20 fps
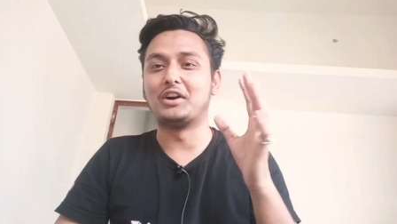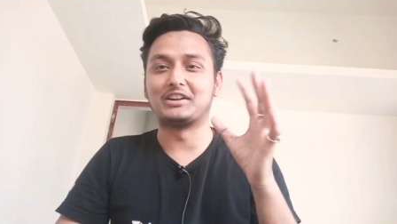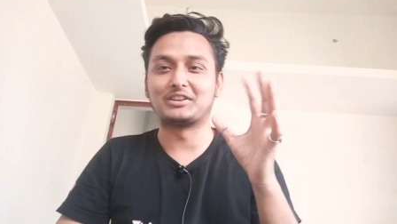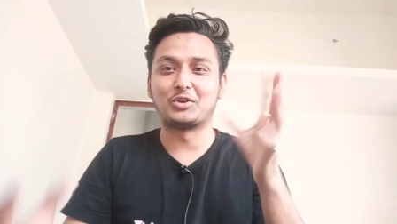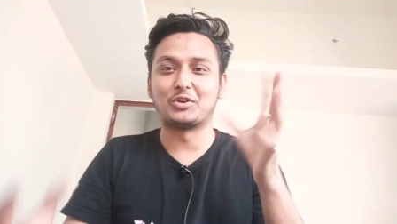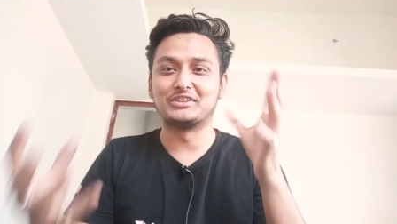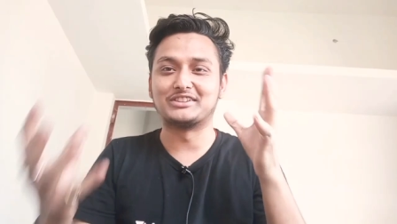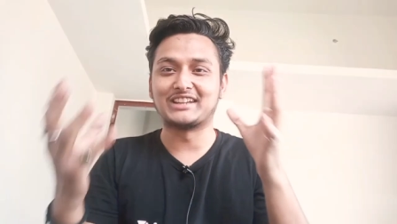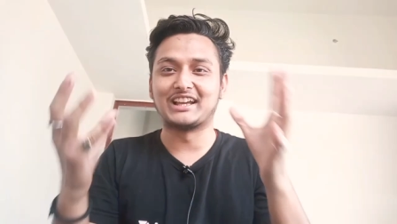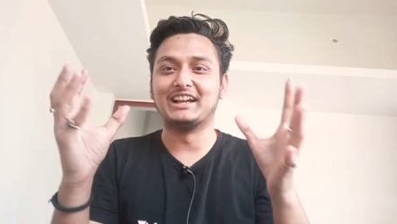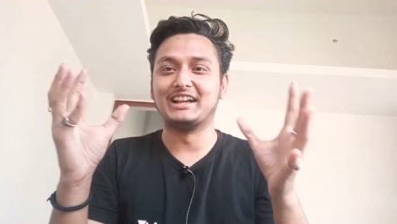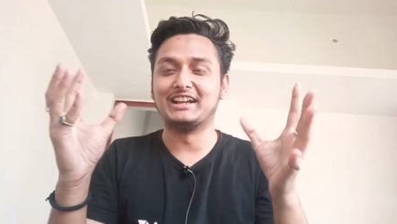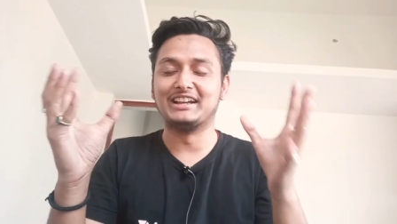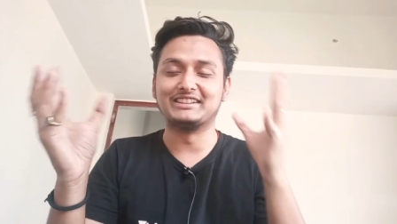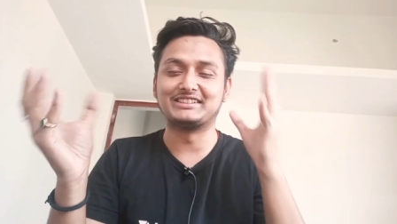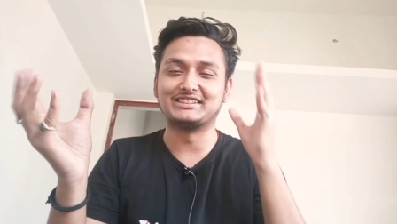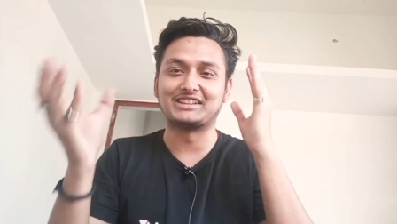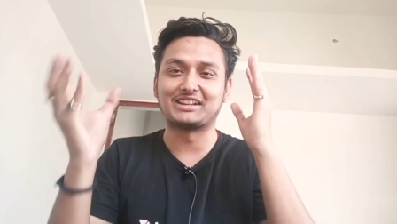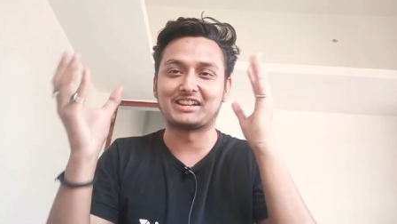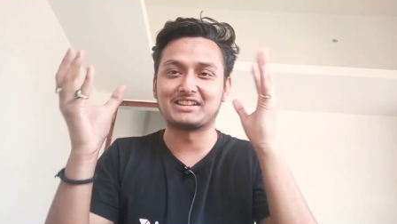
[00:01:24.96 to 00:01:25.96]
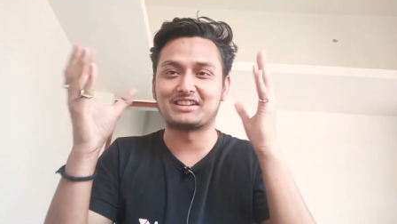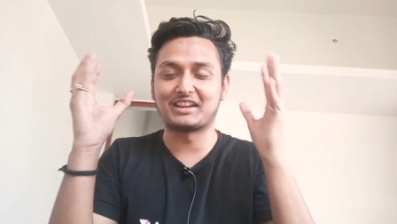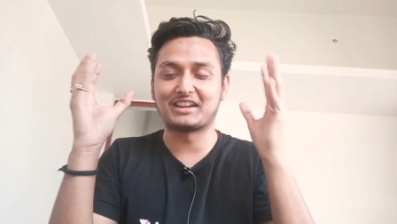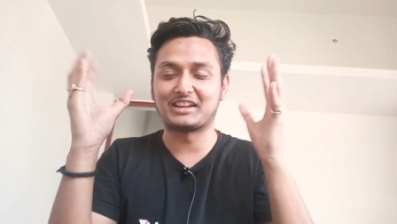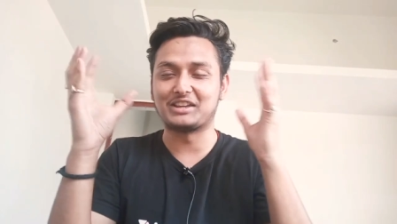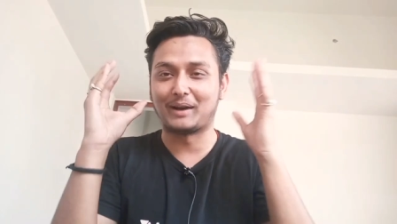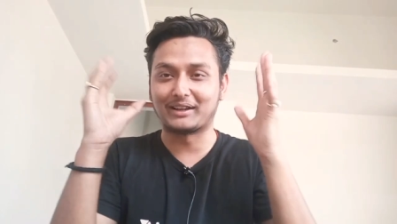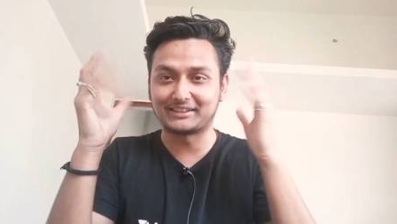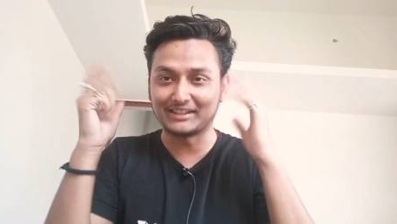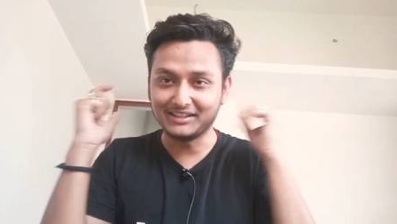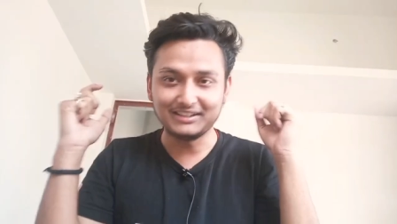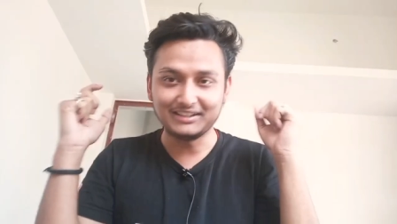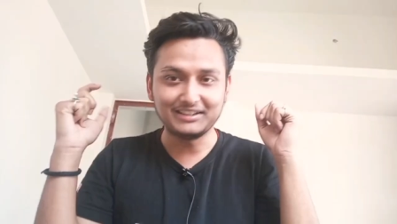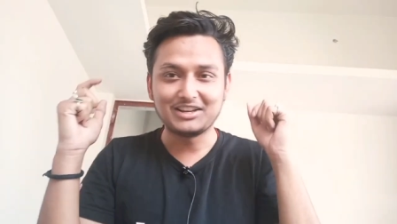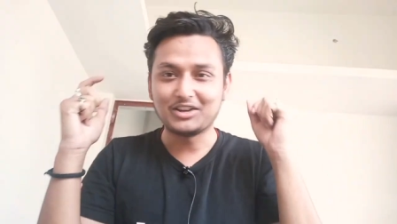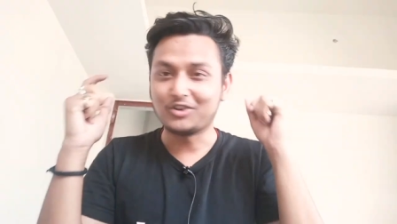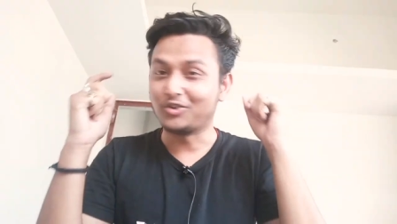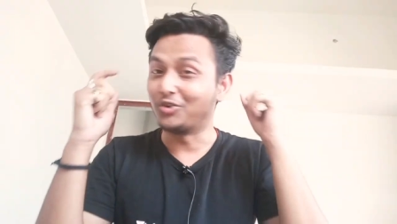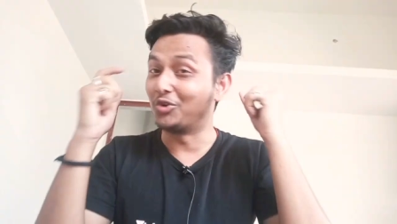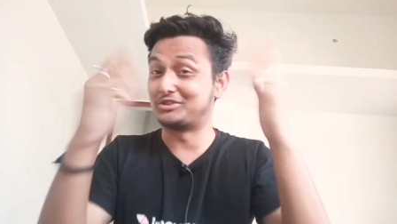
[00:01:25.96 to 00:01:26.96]
कौन सा है ऐसी तरह तरह की बातें
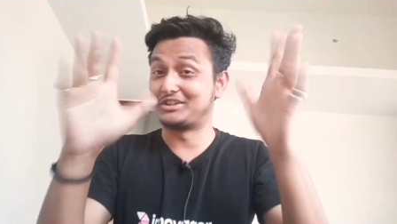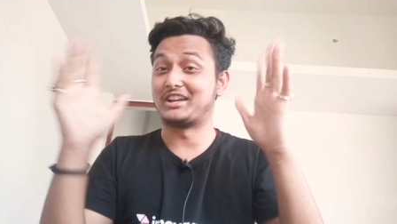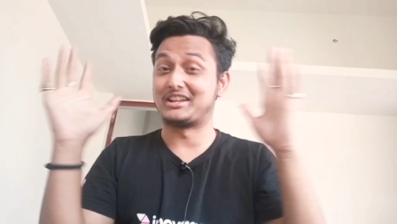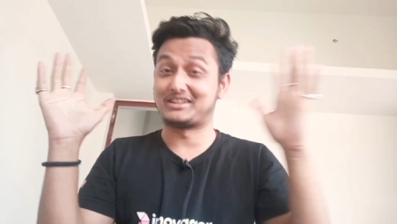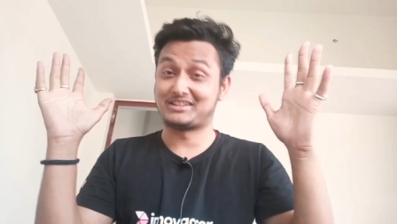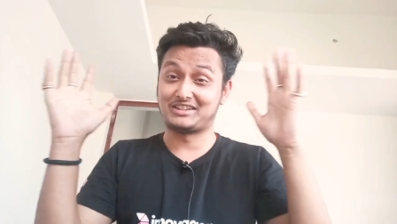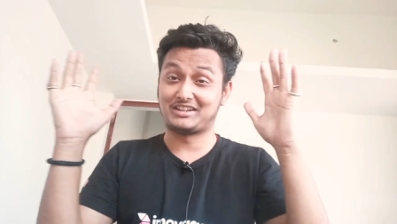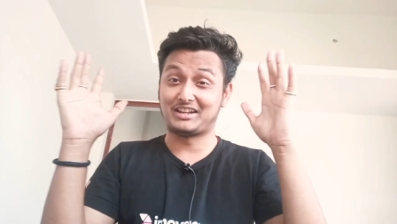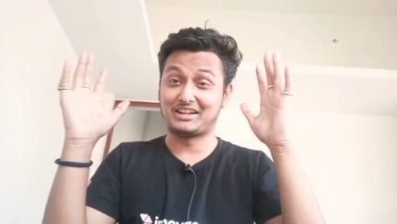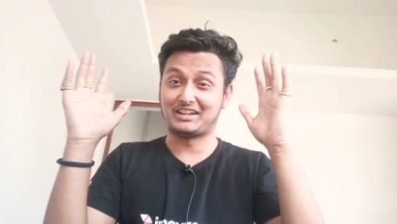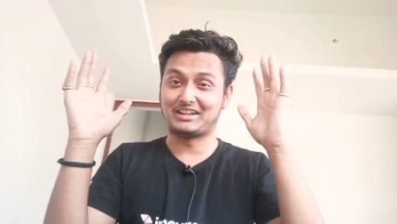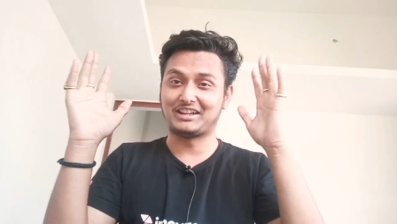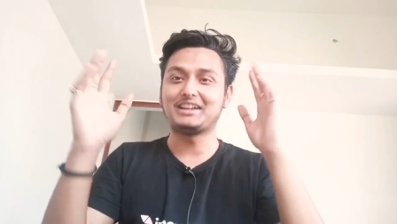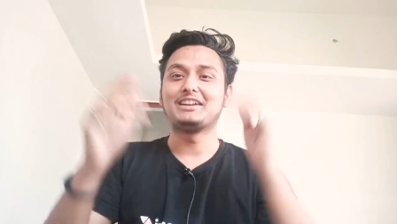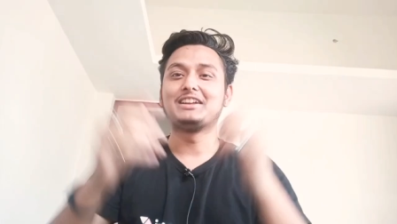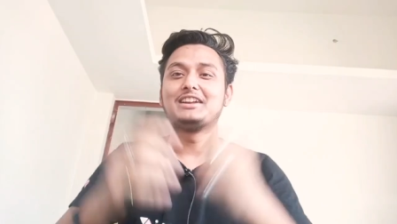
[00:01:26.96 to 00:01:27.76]
होती रहती थी ठीक है